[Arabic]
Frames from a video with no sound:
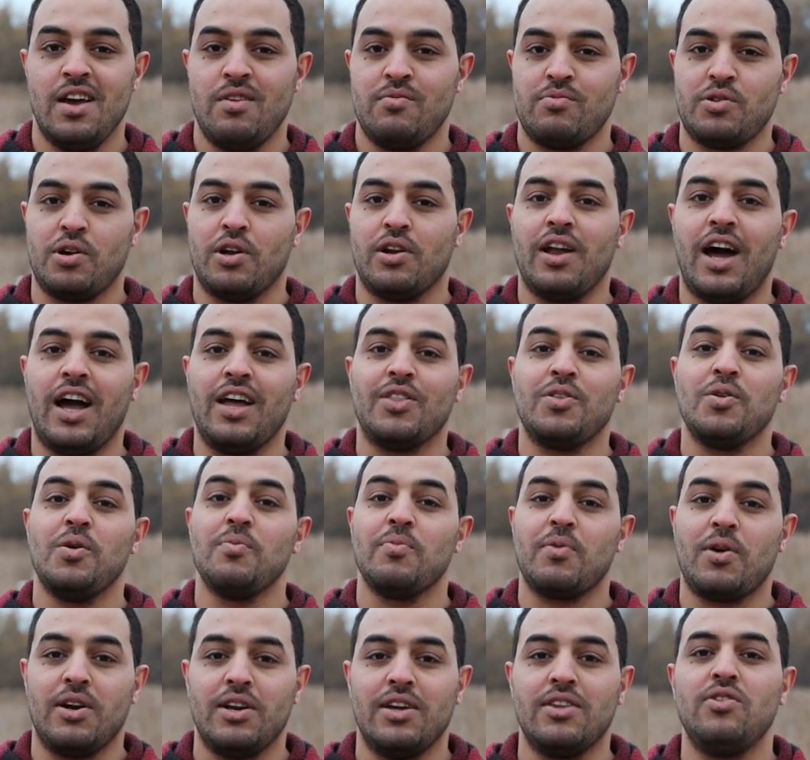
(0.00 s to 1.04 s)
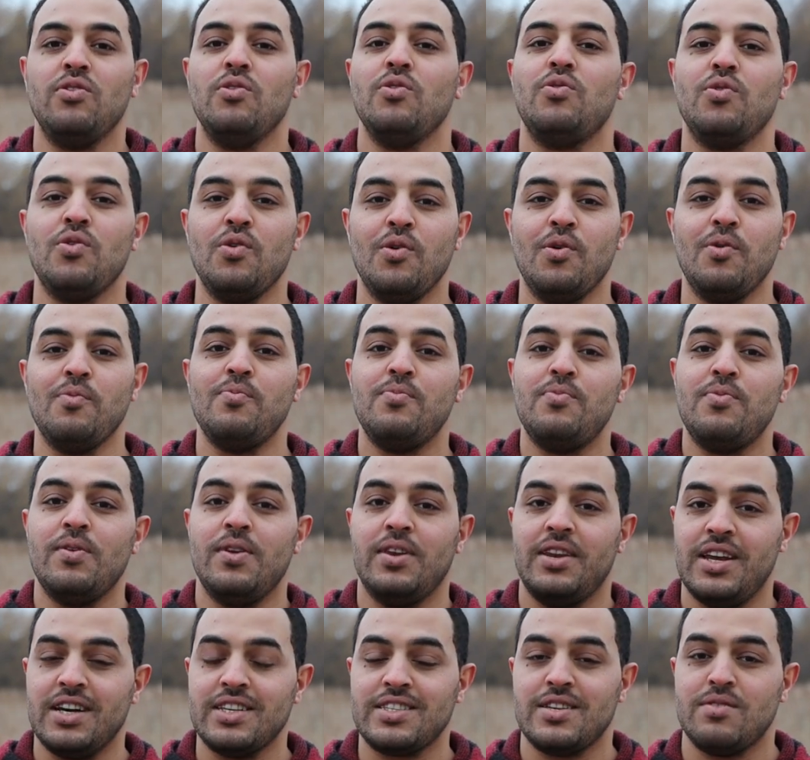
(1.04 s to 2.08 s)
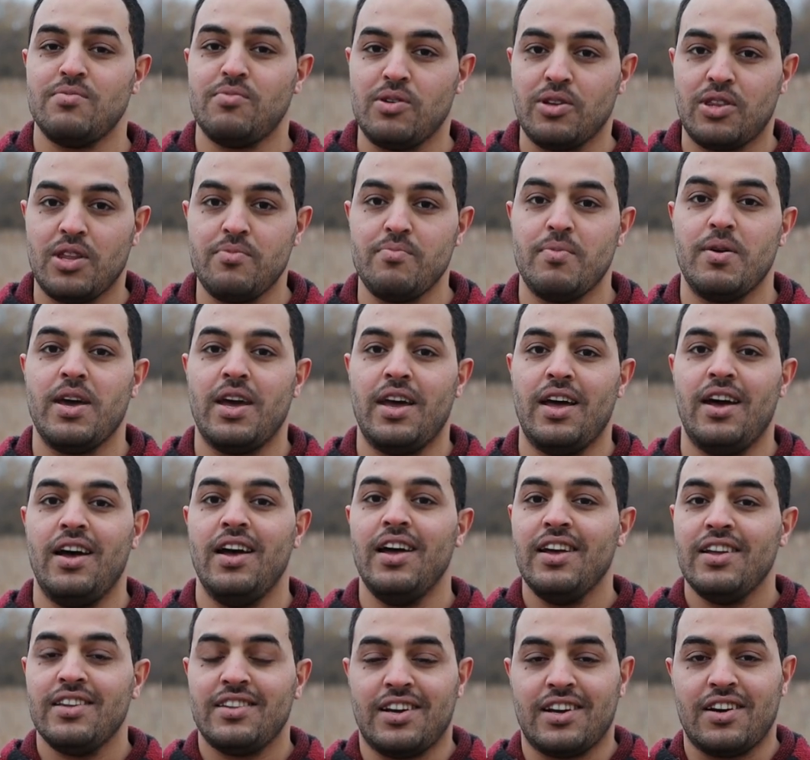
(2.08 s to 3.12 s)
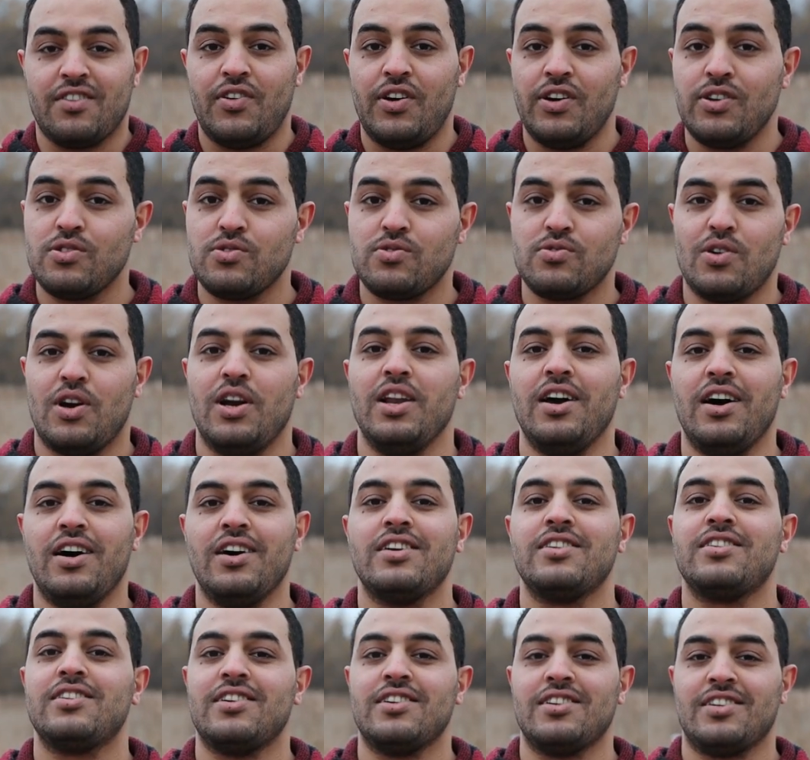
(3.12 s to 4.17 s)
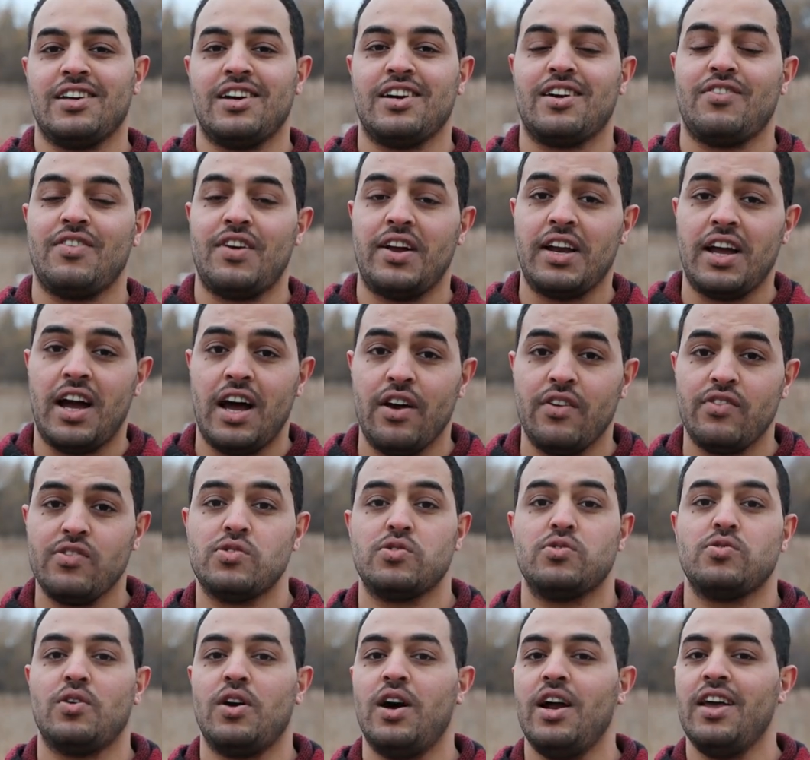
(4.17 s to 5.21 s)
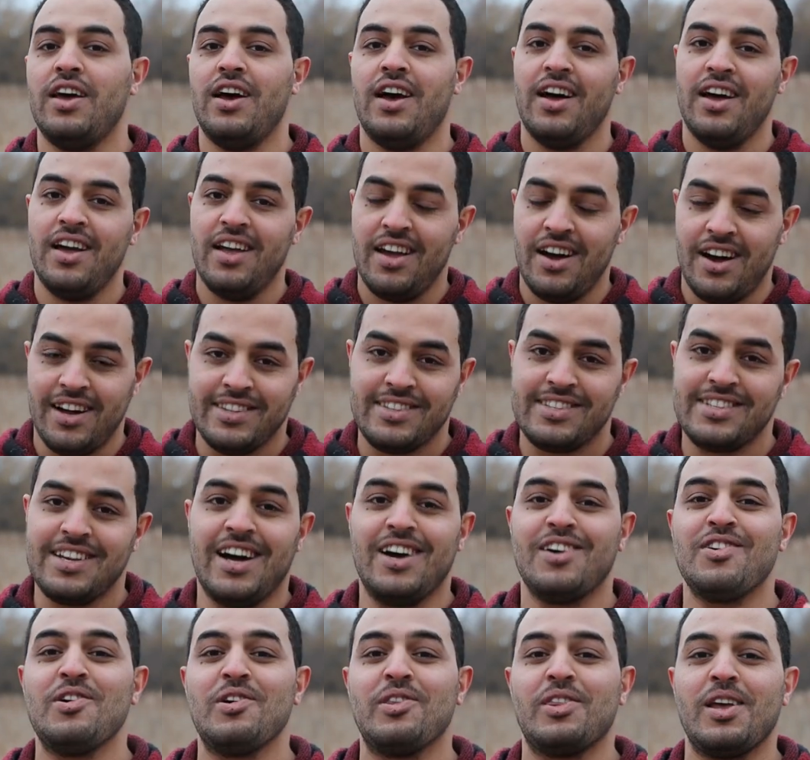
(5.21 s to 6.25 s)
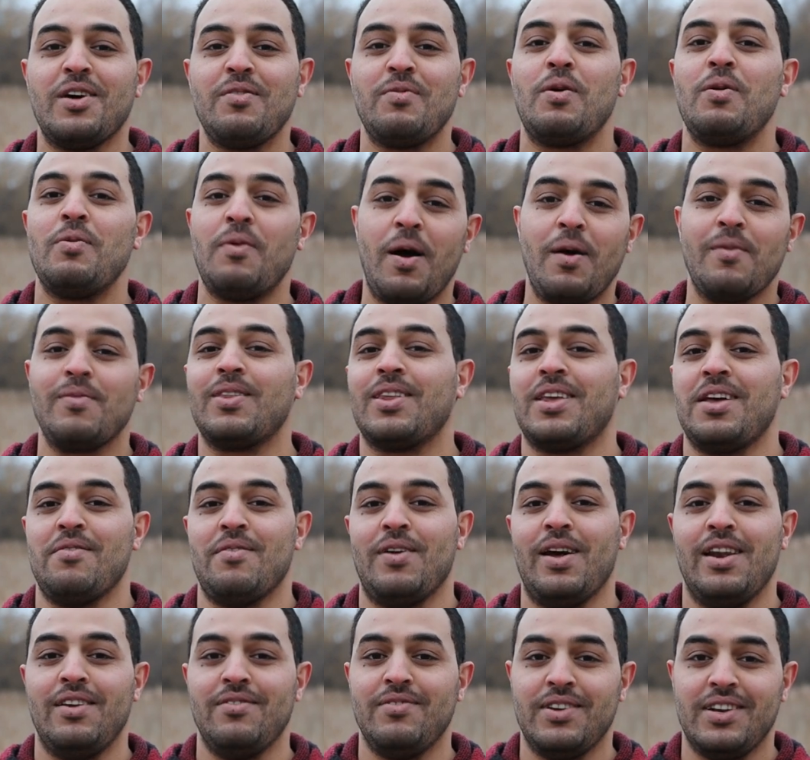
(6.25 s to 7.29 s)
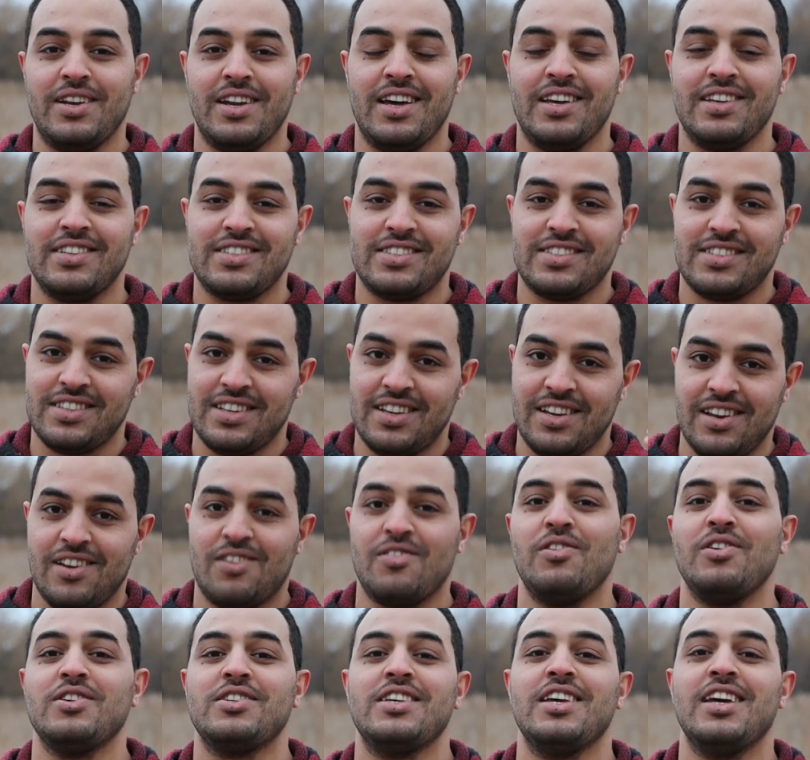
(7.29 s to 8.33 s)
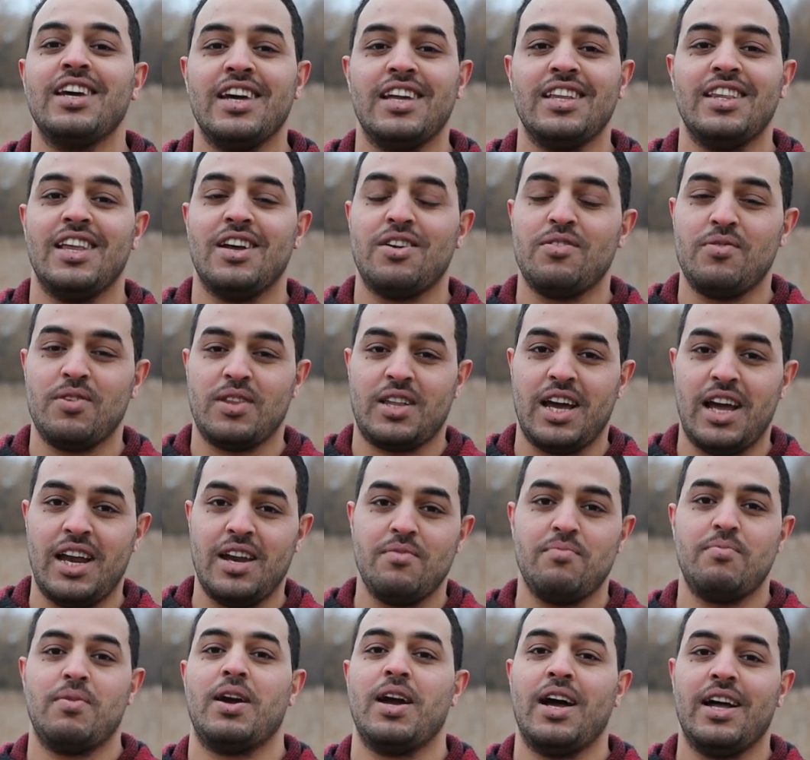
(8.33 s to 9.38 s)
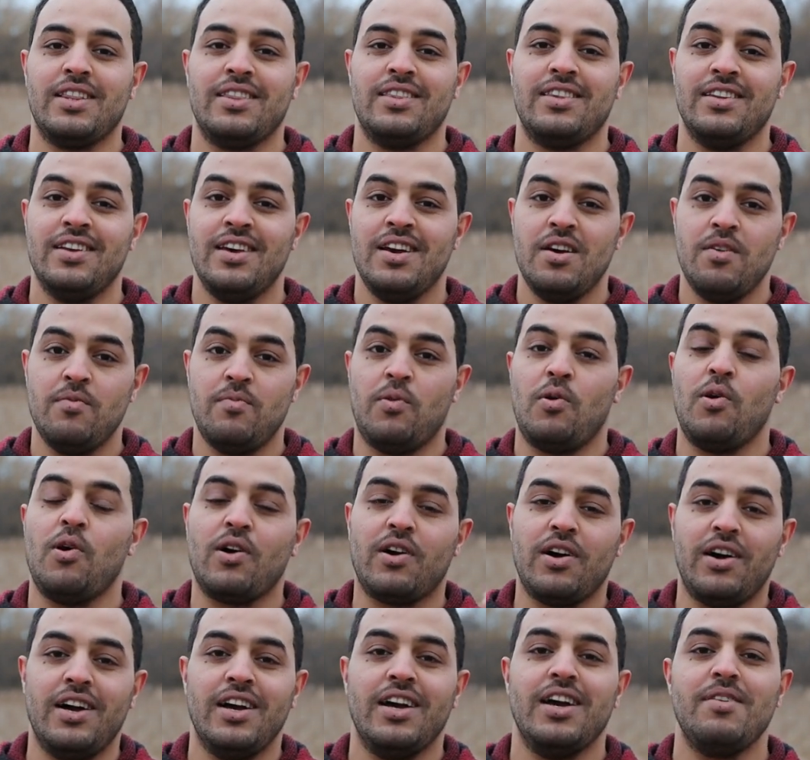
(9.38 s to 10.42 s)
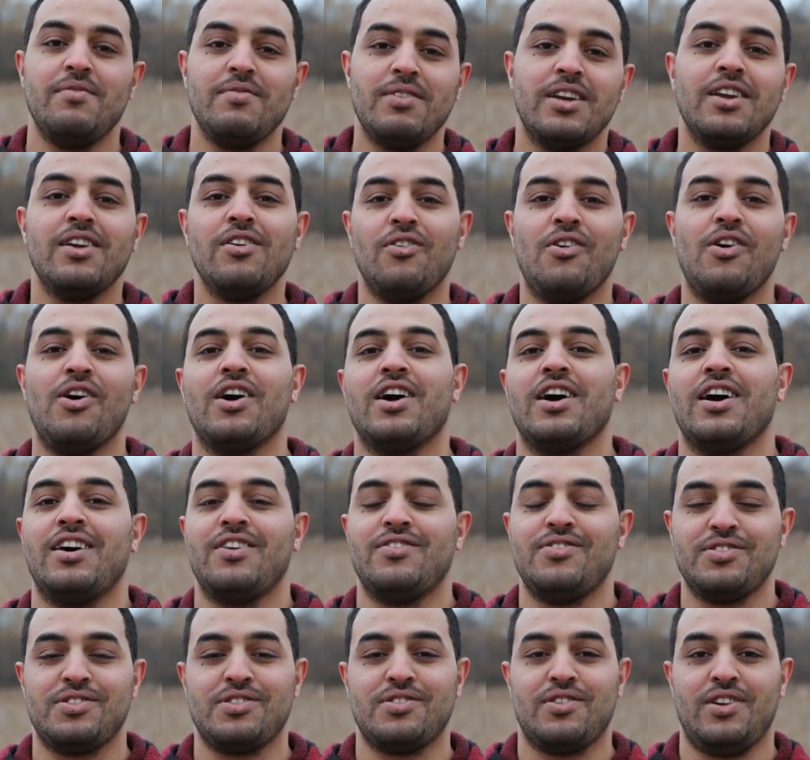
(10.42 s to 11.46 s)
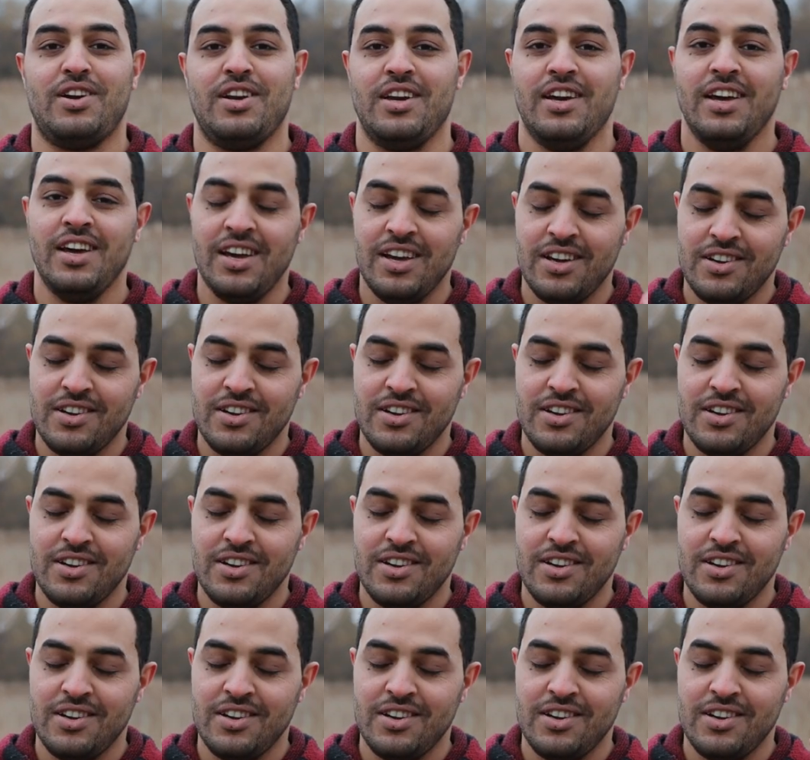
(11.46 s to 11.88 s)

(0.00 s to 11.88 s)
ما شاء الله عندهم قناه يوتيوب الناس المهتميه تعرف عن استراليا اكتر تعرف عن الحياه في استراليا انصحكم تتابعوا محمد كمال من الناس الكويسين جدا وبيتكلم بجد بواقعيه من الواقع في استراليا